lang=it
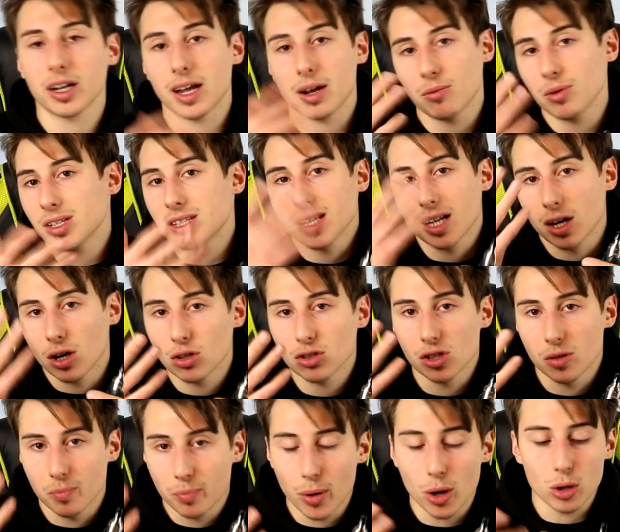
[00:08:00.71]
che questa è una
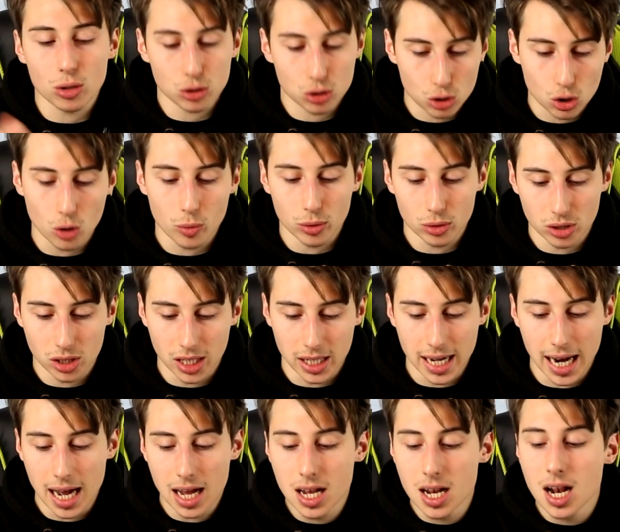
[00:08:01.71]
cosa un po'
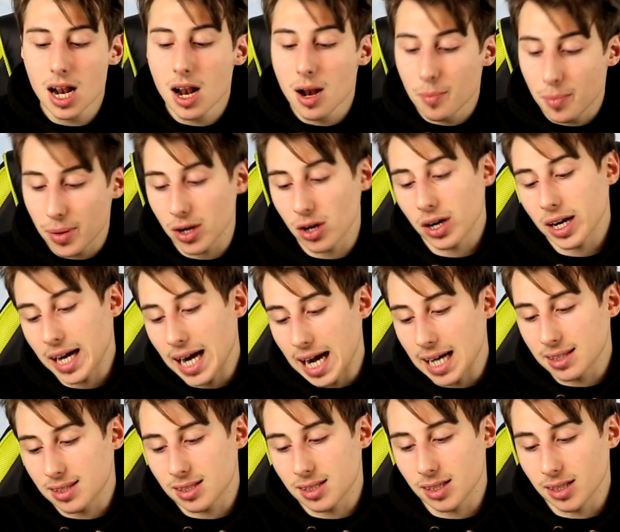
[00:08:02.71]
scomodina. Però
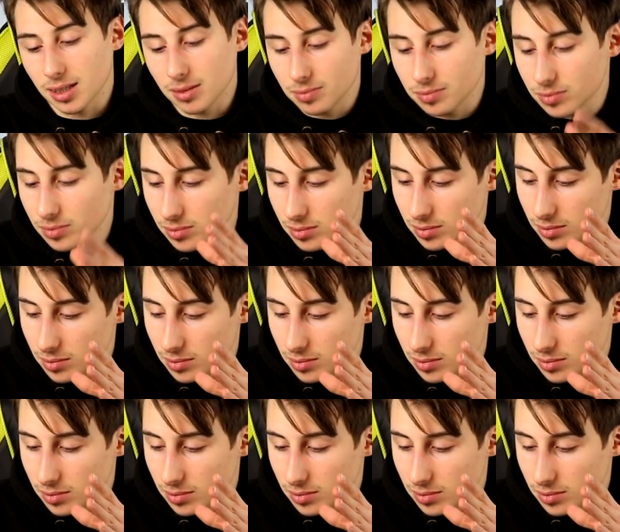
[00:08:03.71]
ragazzi,